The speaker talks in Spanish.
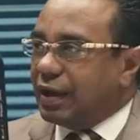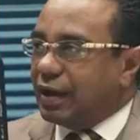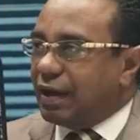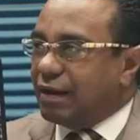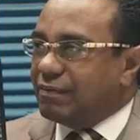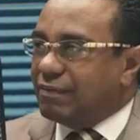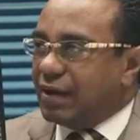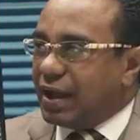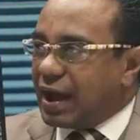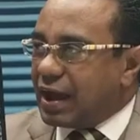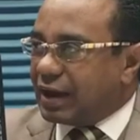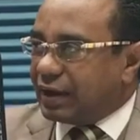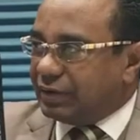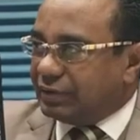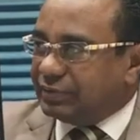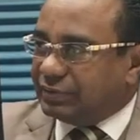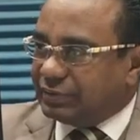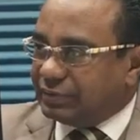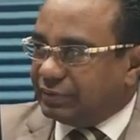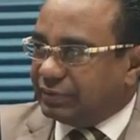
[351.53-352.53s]
hablar,
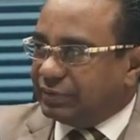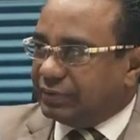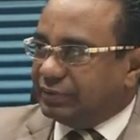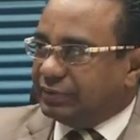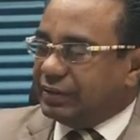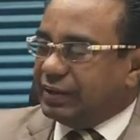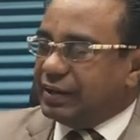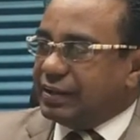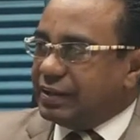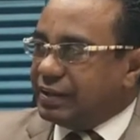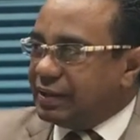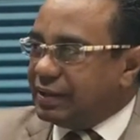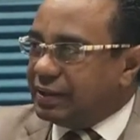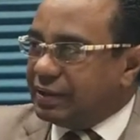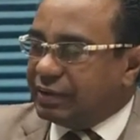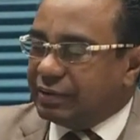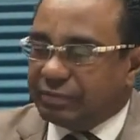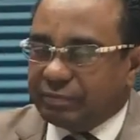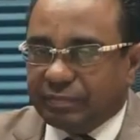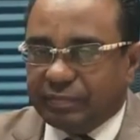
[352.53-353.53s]

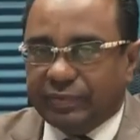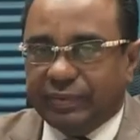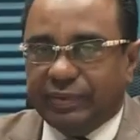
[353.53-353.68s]
dirigir.